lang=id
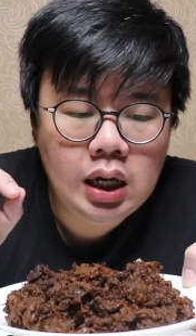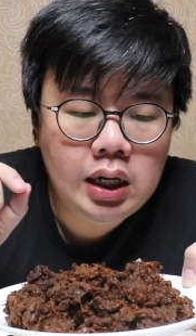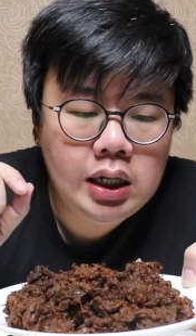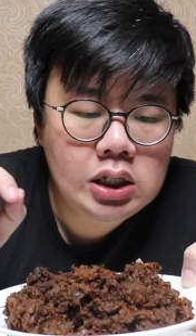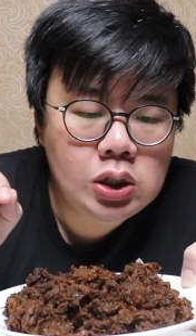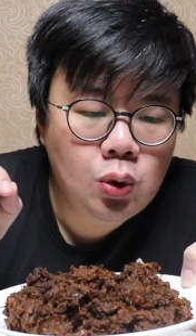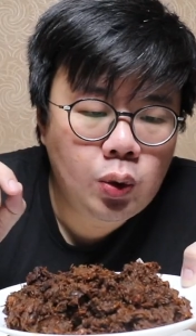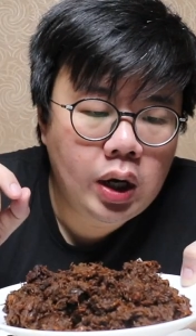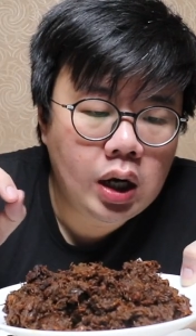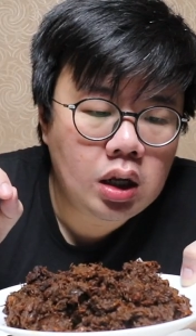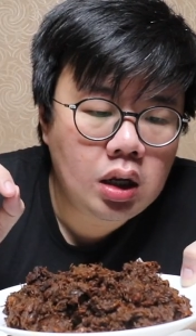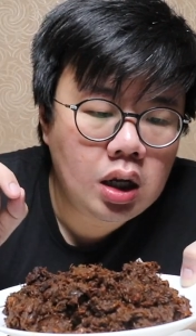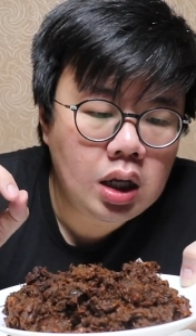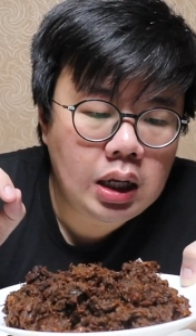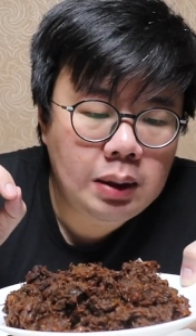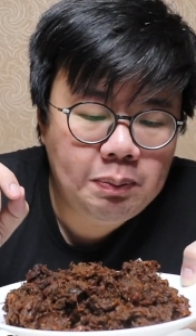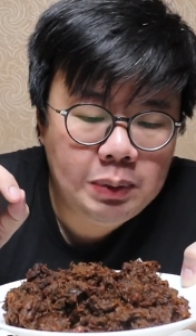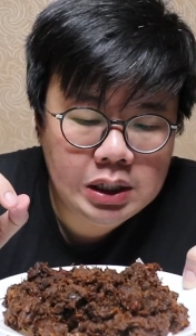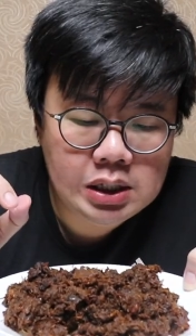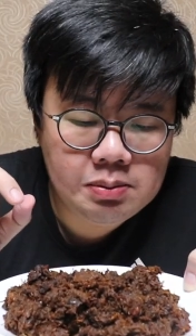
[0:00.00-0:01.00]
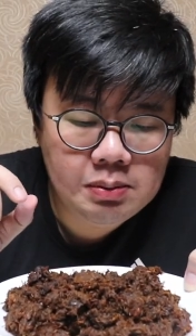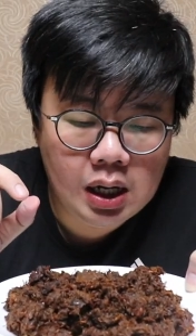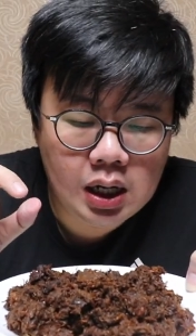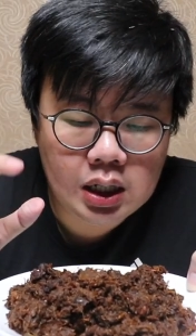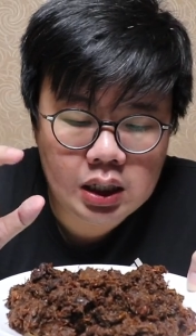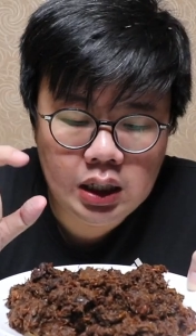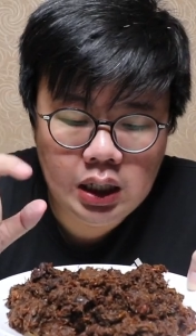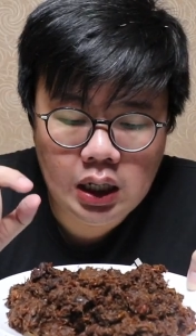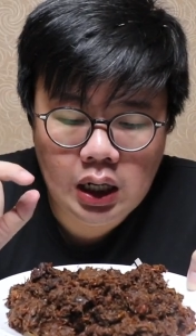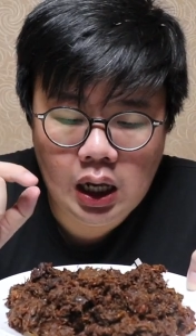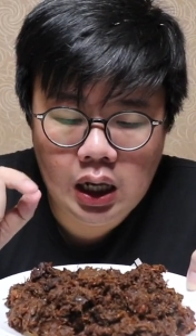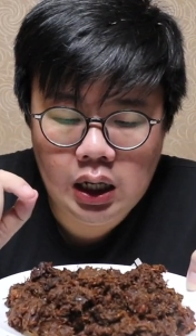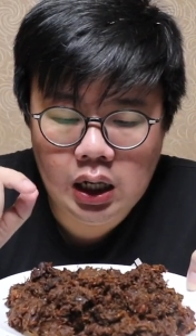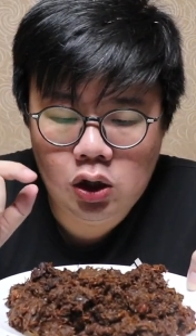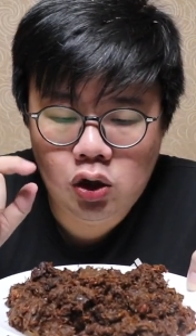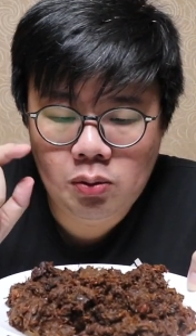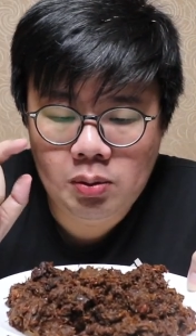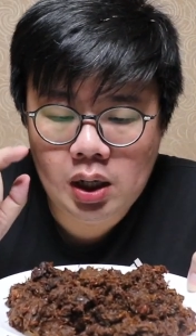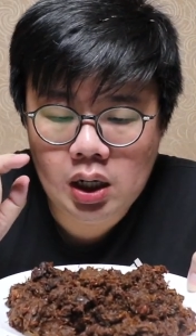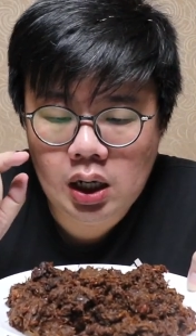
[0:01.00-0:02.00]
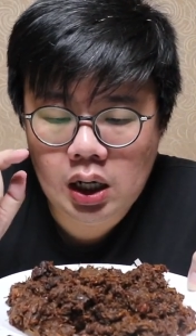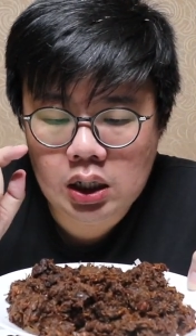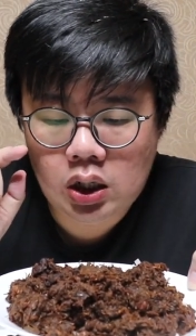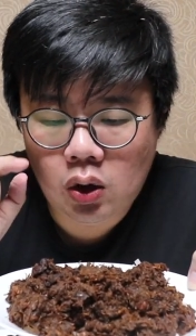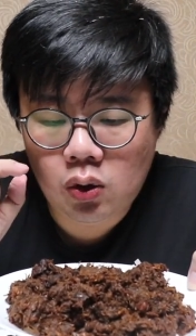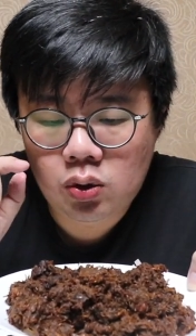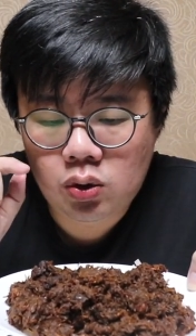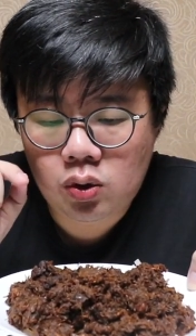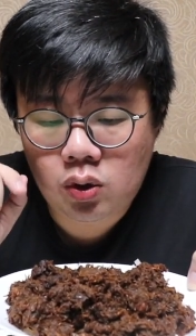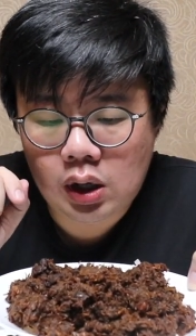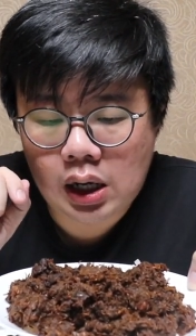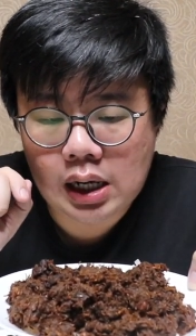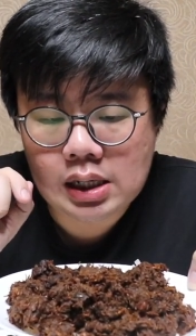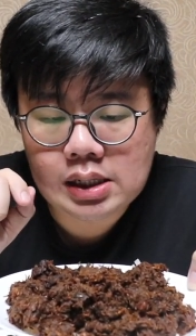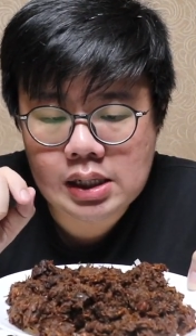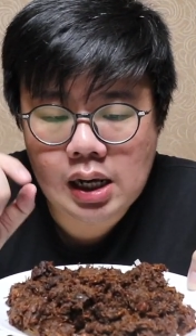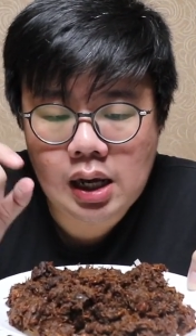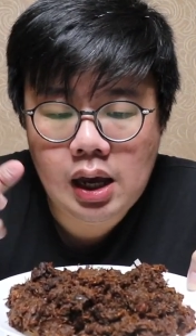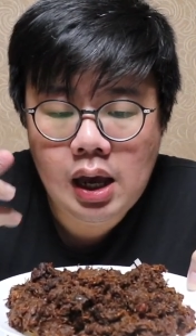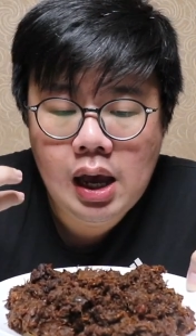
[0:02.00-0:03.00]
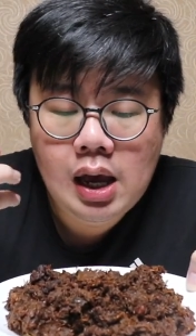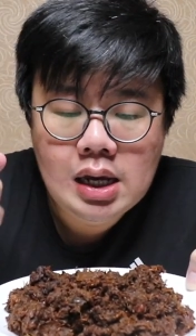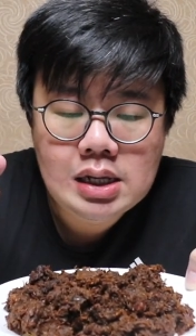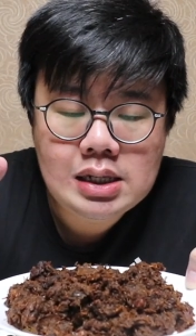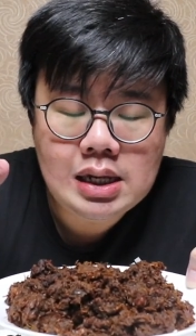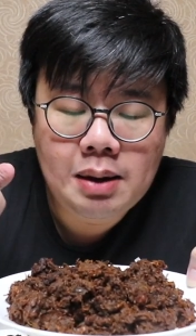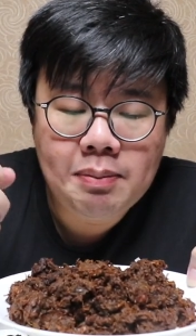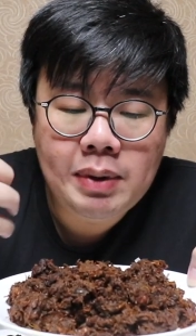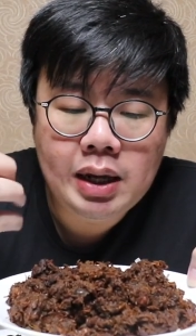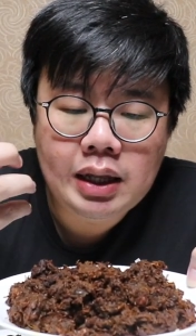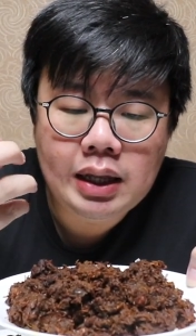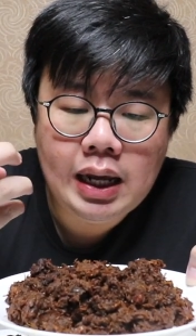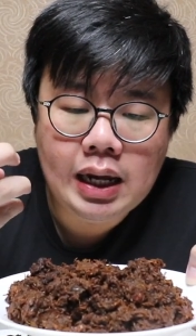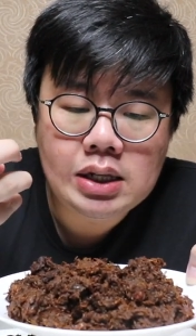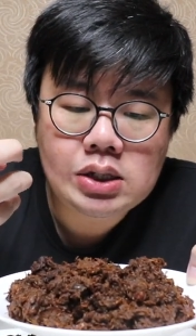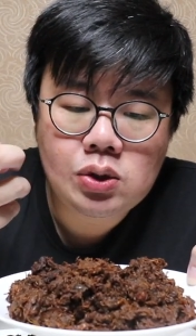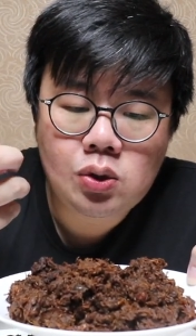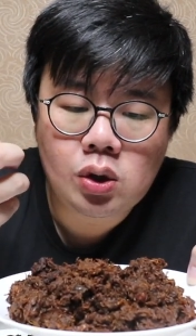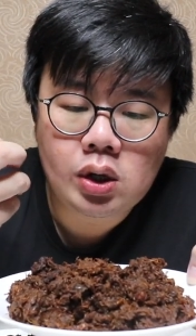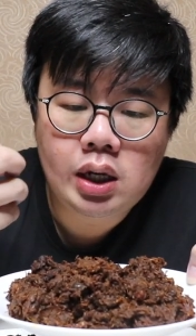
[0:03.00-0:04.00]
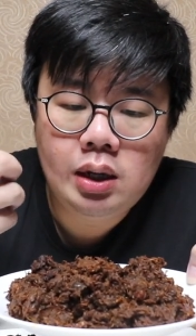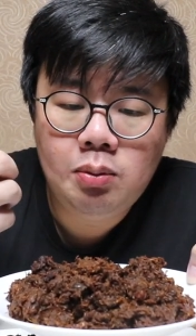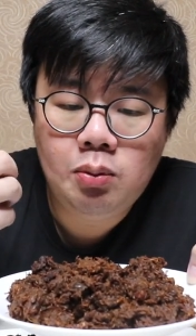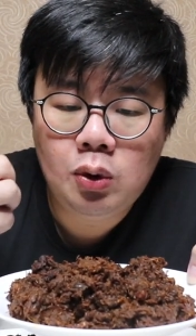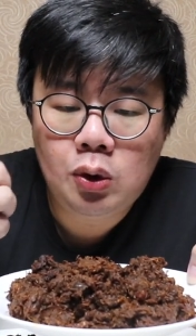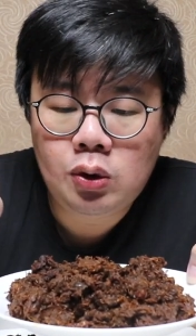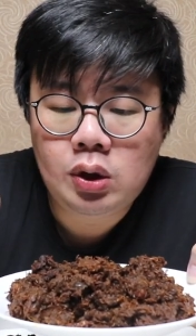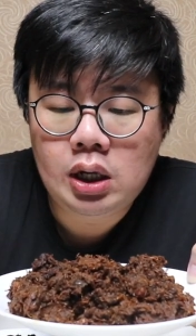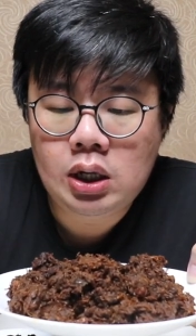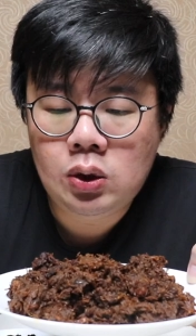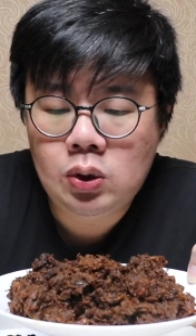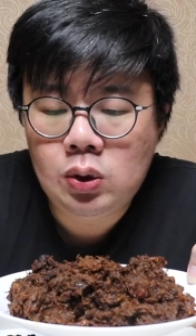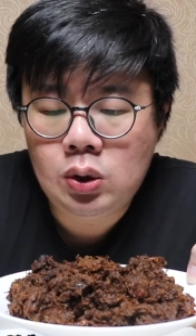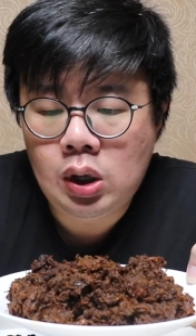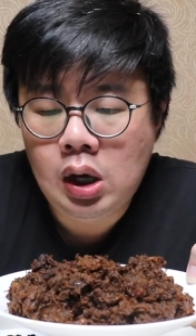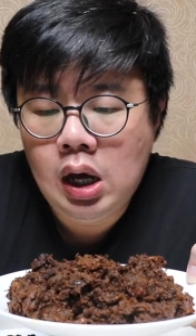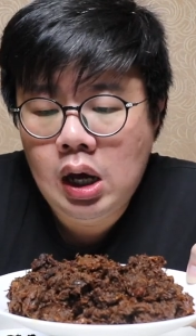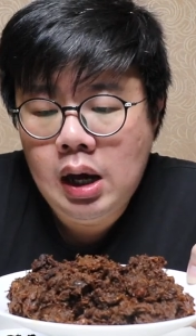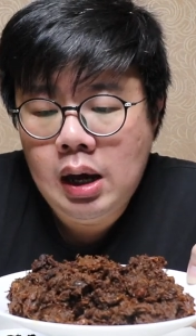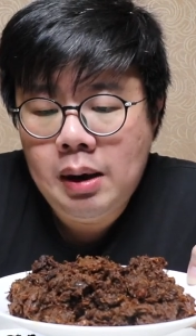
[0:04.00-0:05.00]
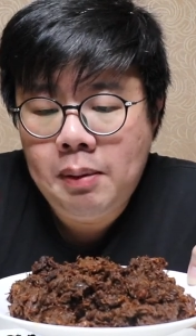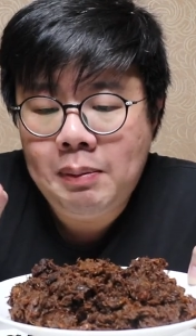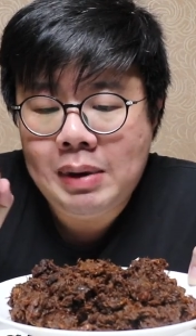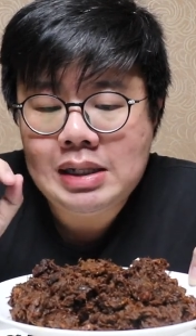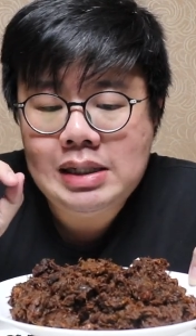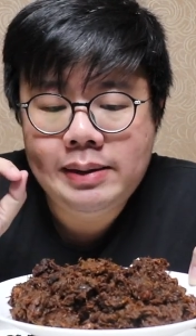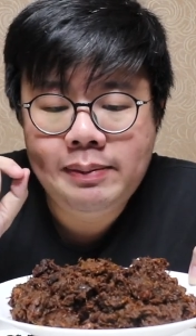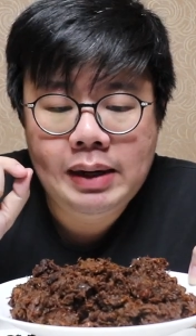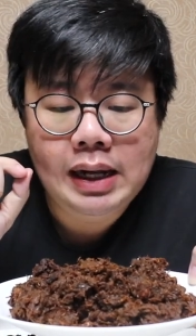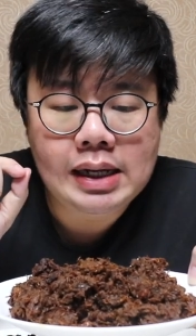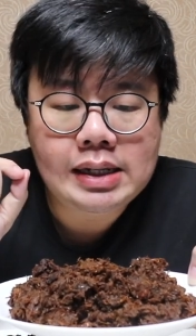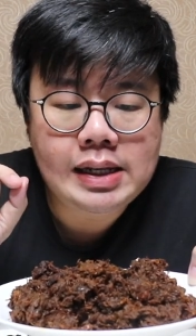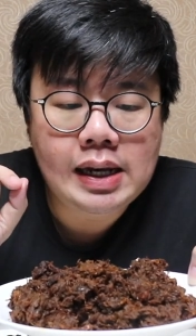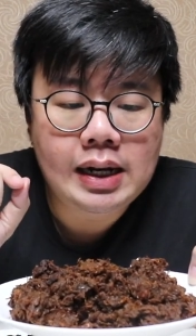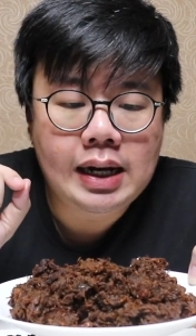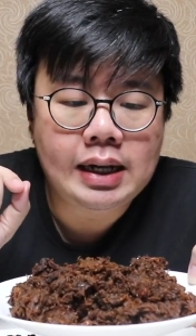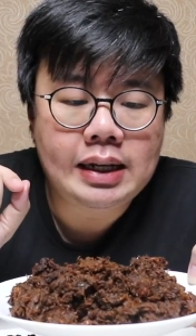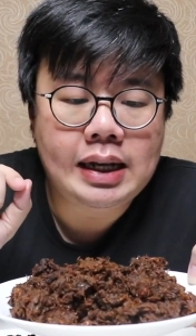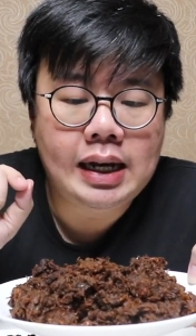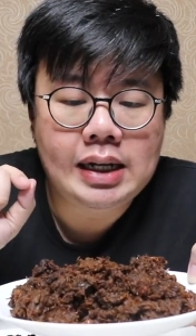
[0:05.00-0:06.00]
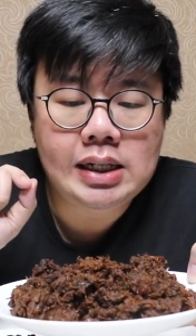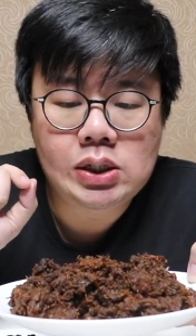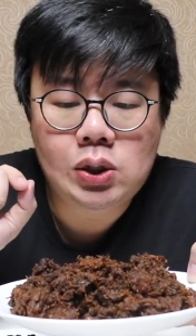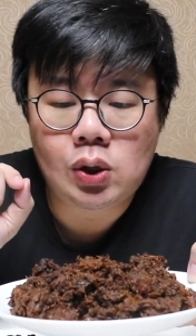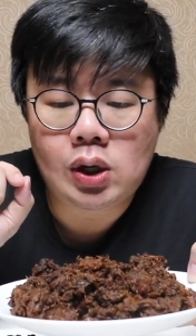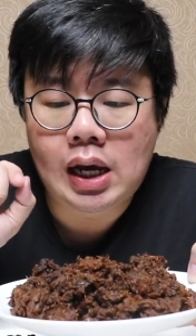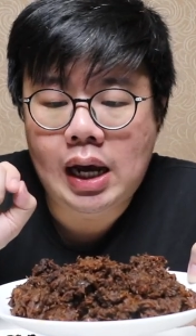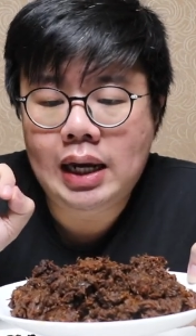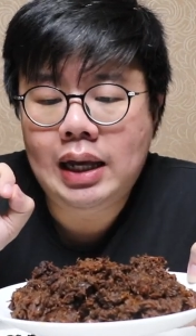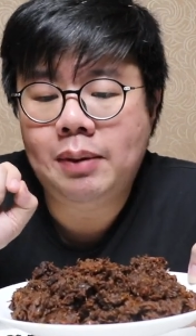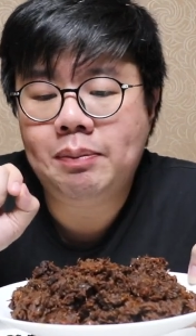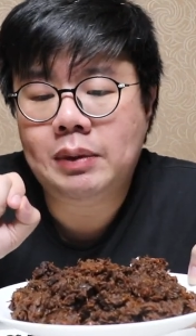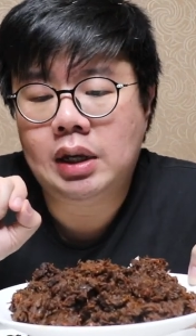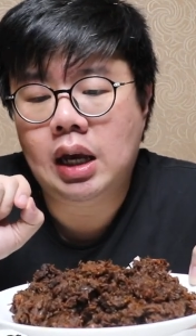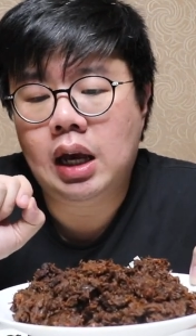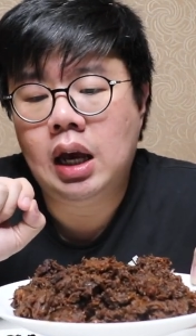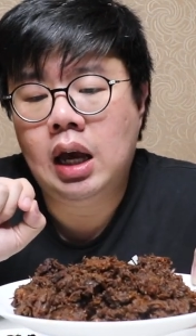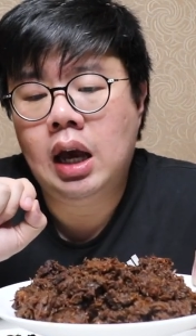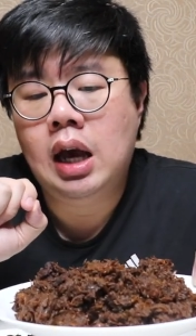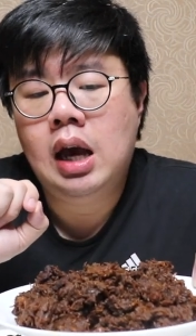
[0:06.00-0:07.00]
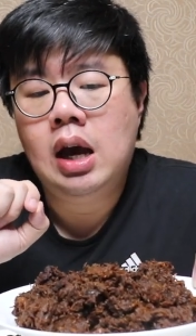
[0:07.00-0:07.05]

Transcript: dia disuirnya tipis banget nih kayaknya cuman nggak tahu untuk rasa sama tekstur di mulut itu masih berasa gak tekstur ayamnya